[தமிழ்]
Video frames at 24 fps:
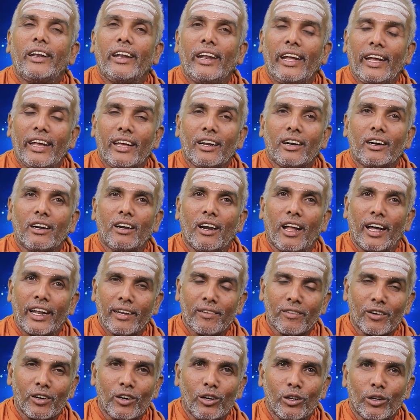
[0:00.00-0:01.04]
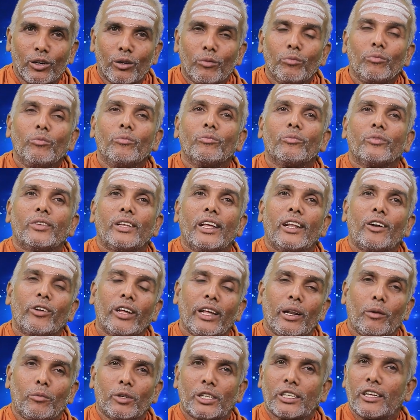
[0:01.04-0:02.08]
நேயர்கள் அனைவர்களுக்கும்
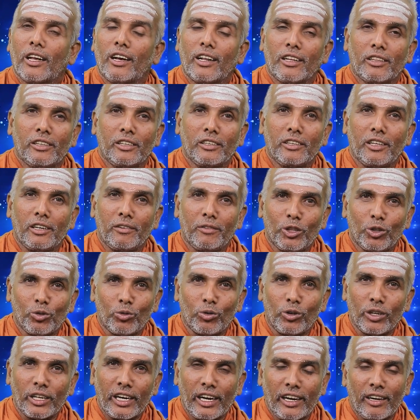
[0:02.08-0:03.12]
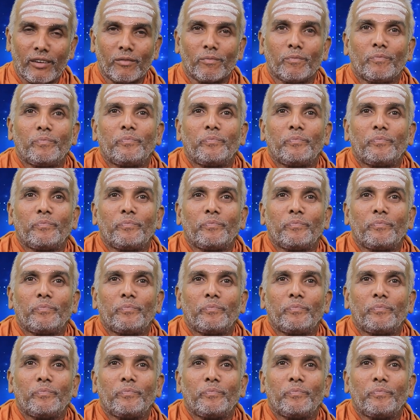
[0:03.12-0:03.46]
என்னுடைய நமஸ்காரத்தை தெரிவித்துக் கொள்கிறேன்